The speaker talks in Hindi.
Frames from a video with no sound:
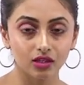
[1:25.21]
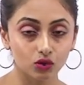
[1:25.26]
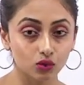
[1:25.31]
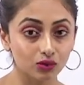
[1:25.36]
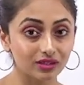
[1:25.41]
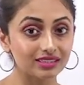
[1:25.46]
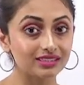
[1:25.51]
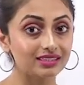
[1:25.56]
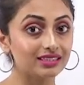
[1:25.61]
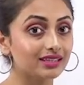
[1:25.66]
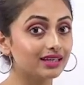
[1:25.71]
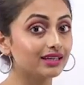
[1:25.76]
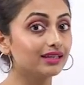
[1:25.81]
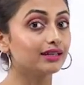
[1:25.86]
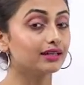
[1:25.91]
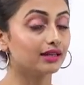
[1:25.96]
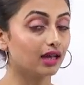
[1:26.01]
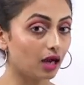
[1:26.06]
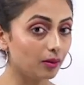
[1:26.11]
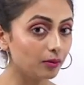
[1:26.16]
तो किसी के
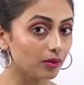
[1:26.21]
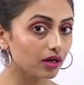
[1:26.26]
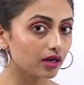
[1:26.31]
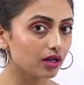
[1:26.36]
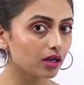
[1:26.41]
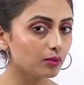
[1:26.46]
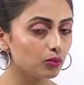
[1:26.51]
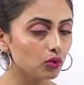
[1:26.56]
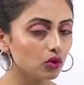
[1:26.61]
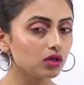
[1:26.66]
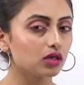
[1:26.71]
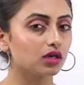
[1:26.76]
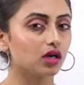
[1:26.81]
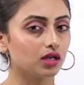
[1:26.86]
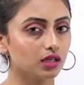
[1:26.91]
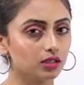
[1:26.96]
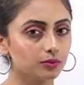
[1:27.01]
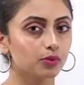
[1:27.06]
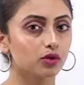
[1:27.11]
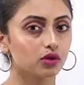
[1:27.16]
नाम अगर हम लोग
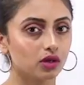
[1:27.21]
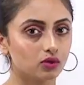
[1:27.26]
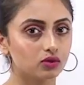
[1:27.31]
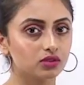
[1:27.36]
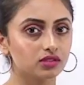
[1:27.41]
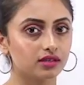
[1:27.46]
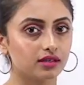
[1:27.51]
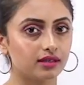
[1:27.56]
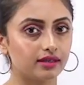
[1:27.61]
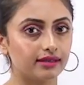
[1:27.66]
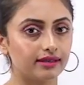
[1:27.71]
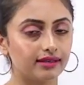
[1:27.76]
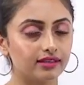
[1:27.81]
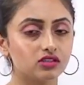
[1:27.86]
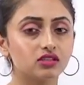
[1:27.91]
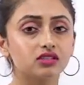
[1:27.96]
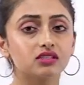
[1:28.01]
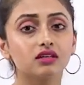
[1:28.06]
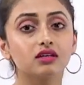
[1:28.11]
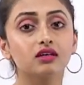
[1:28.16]
गलत प्रोनाउंस करेंगे
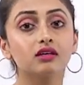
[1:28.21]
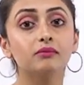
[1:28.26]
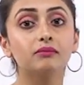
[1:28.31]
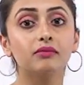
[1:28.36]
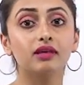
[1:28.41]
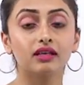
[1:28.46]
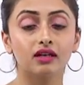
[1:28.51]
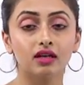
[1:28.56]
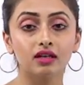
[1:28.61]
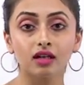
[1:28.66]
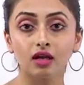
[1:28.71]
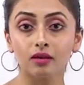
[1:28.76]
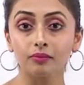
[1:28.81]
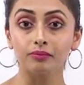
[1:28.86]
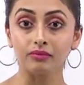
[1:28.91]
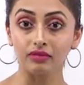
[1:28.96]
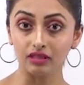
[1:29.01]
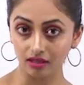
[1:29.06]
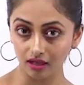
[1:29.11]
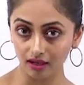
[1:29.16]
जैसे अगर मेरा नाम
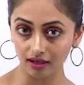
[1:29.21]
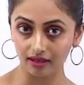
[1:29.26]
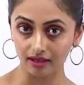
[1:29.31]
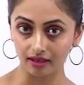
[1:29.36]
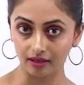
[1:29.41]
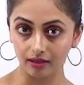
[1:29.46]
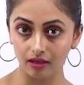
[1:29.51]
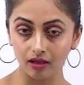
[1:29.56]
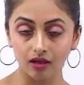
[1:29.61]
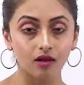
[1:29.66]
मीरा है